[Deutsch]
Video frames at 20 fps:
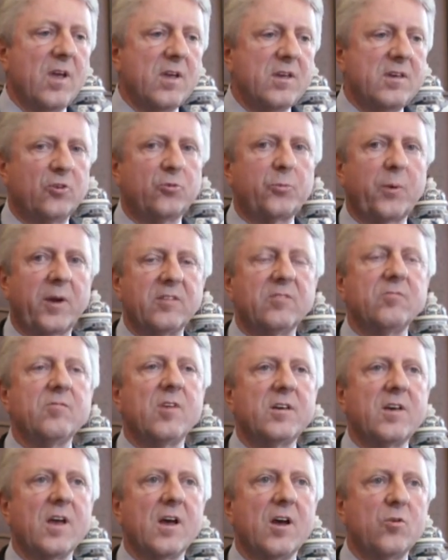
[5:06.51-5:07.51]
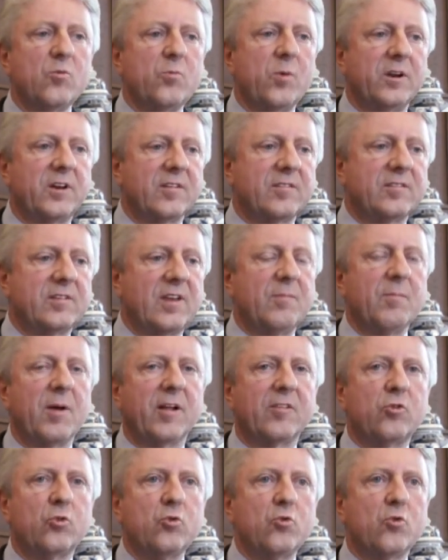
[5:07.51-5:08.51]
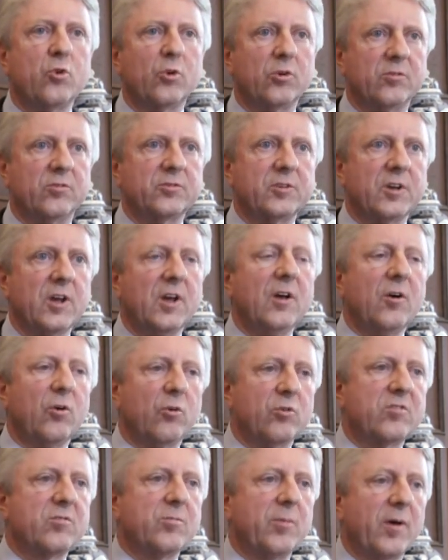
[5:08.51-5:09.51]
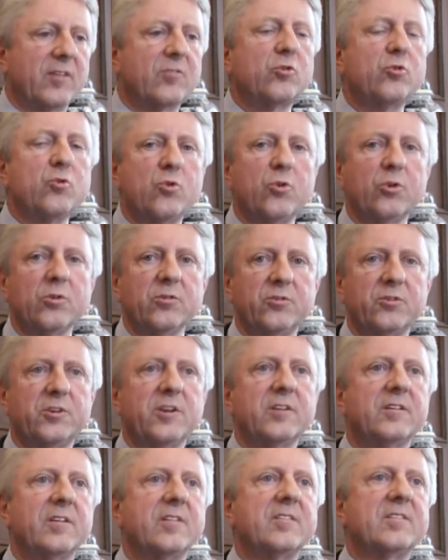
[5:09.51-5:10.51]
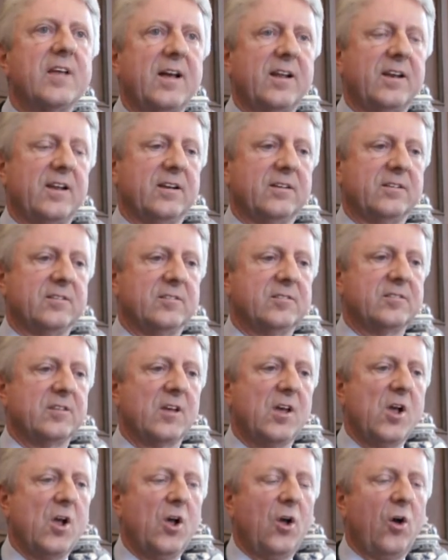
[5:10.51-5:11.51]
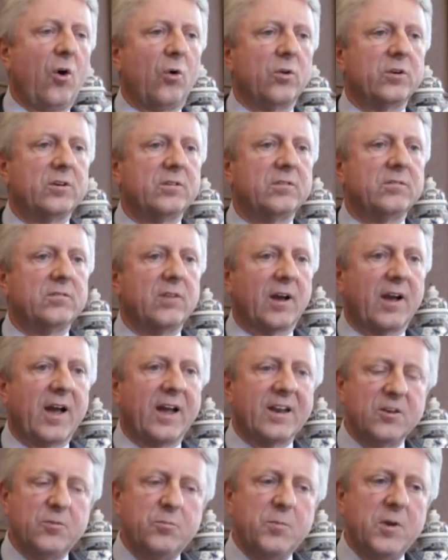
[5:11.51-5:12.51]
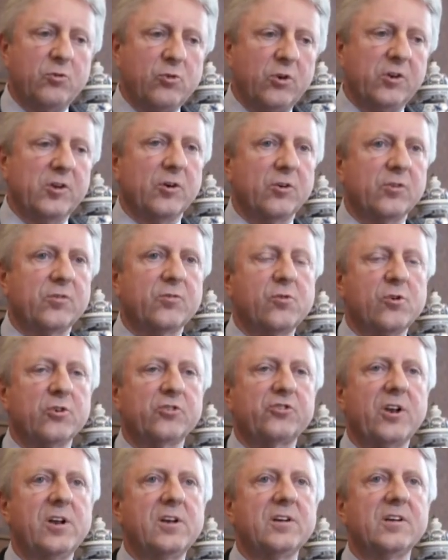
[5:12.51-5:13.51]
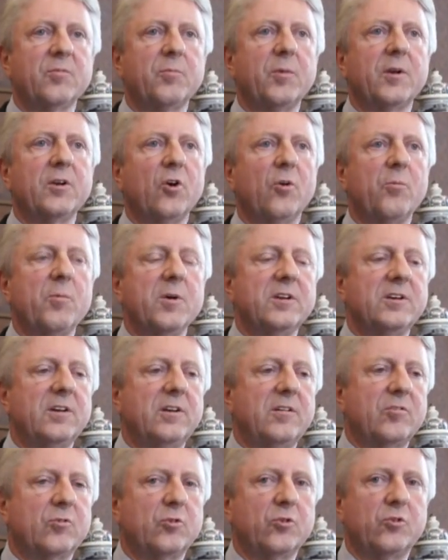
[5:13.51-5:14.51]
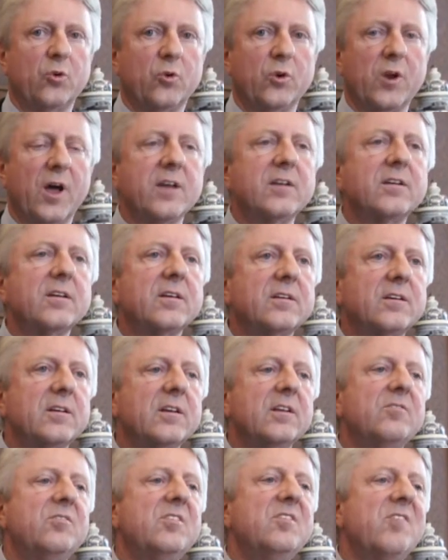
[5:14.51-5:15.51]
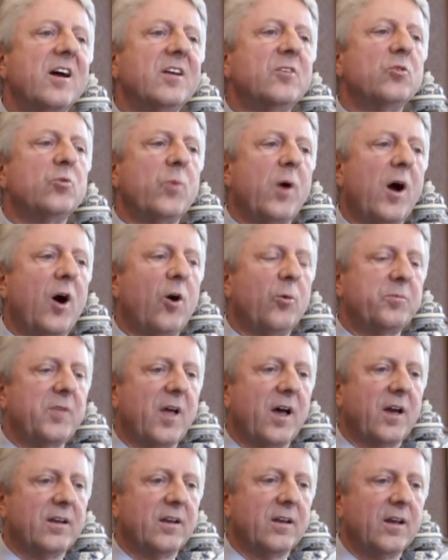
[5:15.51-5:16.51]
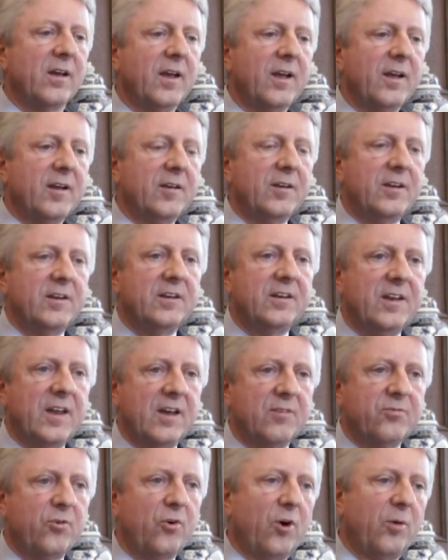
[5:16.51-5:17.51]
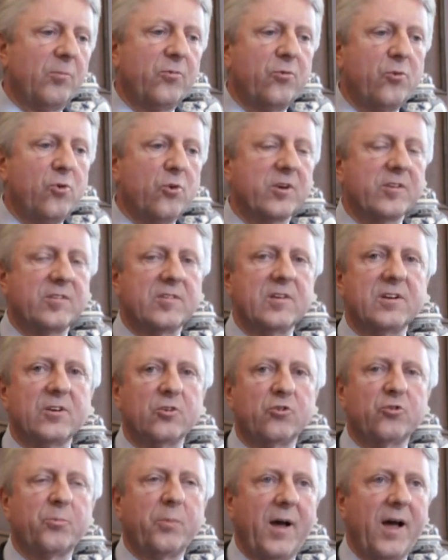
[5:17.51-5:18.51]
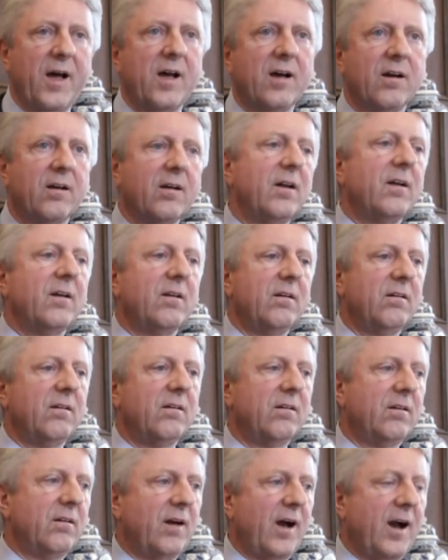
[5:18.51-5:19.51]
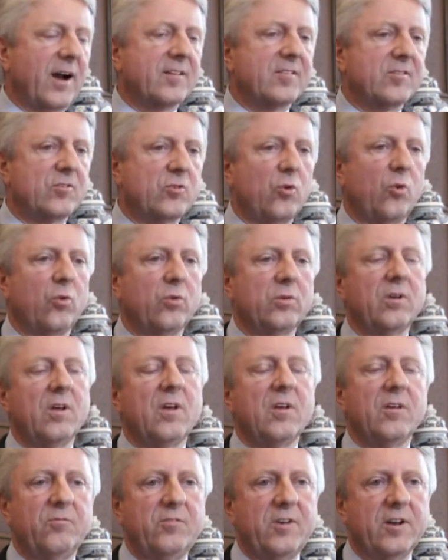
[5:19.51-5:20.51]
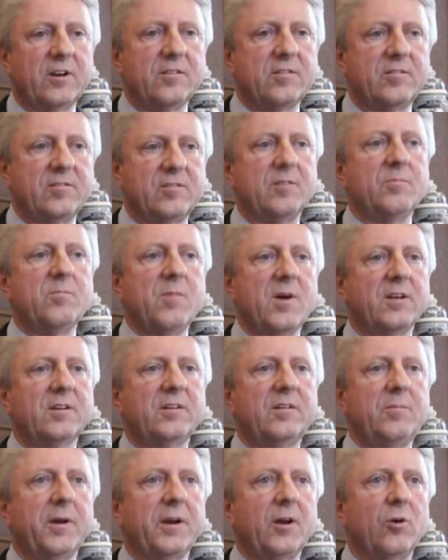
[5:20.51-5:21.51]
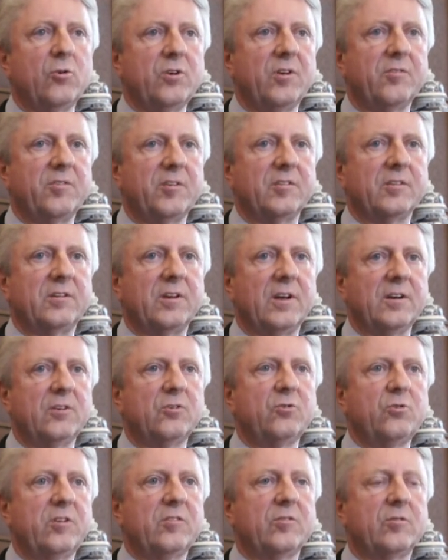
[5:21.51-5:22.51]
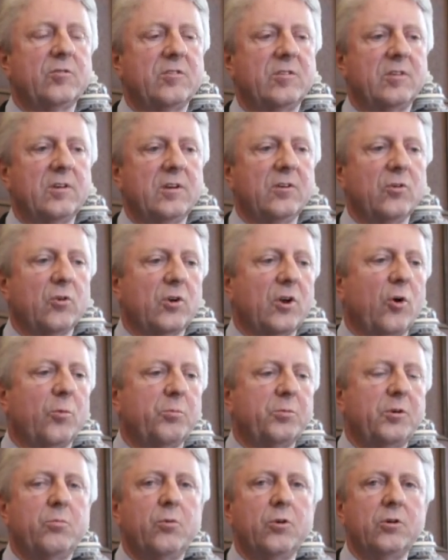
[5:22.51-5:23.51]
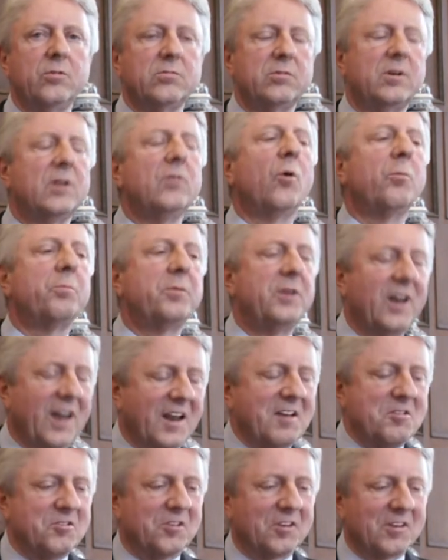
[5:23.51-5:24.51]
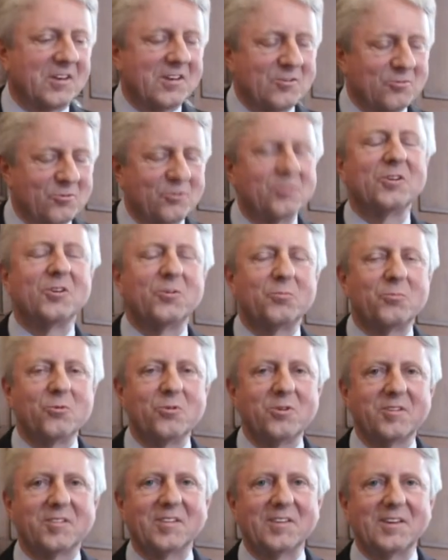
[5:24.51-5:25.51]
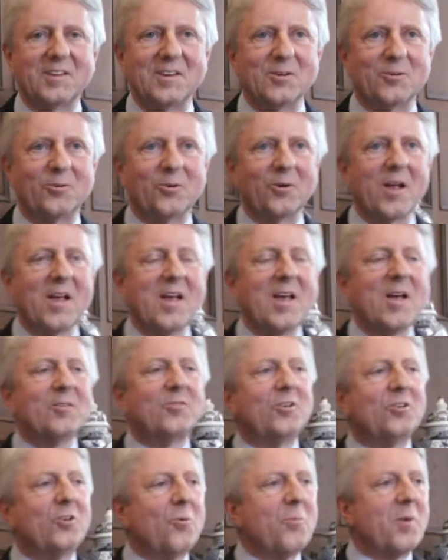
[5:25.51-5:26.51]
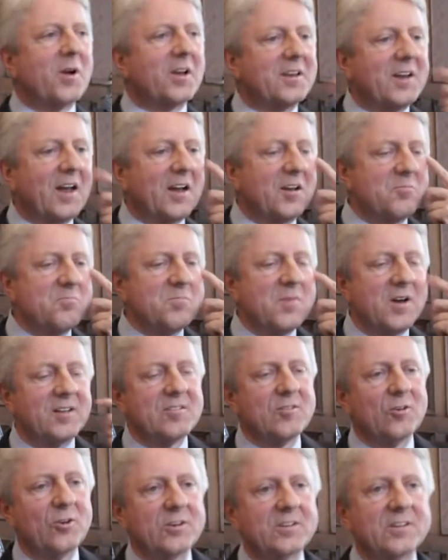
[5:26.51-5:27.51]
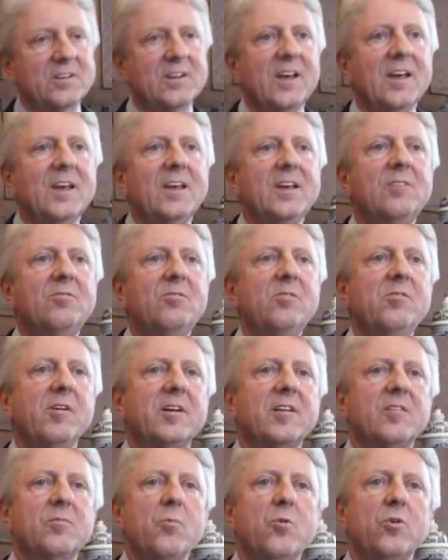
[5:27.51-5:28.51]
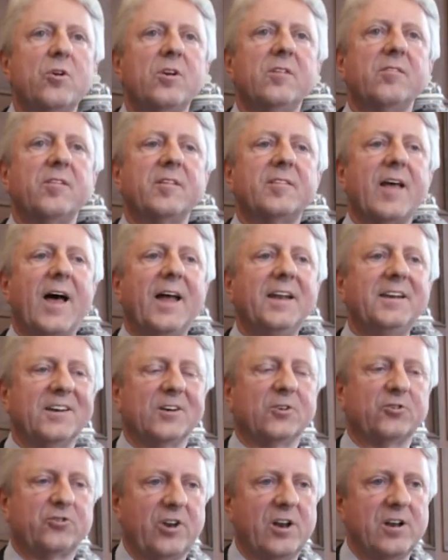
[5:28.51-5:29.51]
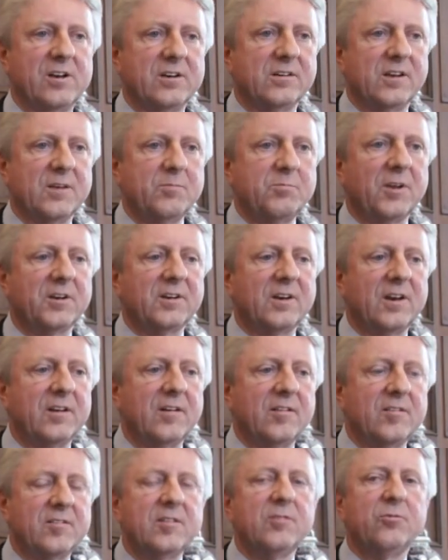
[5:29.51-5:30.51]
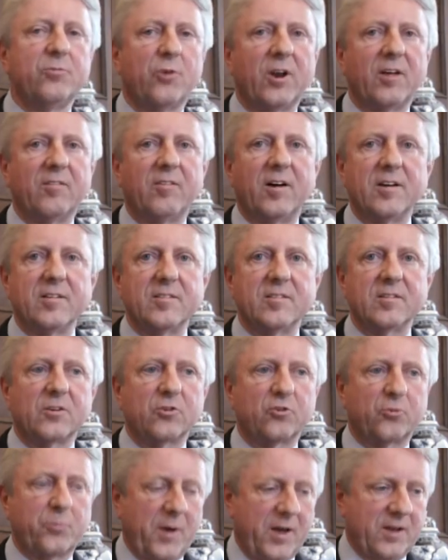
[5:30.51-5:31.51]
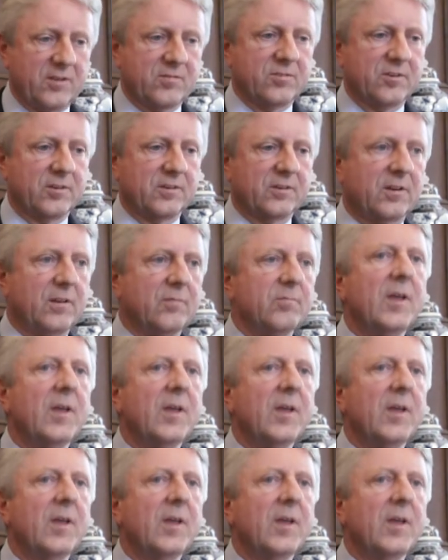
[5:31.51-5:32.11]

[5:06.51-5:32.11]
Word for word: Hier sprechen wir ja über das Thema Zukunft und zwar Zukunft des Saarlandes. Und da kann ich mir durchaus vorstellen, dass man nochmal in die Diskussion eintritt, inwieweit überhaupt eine in der Form vorgesehene Spar äh, Aktion wirklich Sinn macht, die bei der Universität durchzuziehen oder ob die, Bund, die, ob die Landesregierung, nicht Bundesregierung, sich nochmal Gedanken machen sollte, inwieweit es möglicherweise andere Stellen gibt, an an denen sinnvollerweise gespart wird.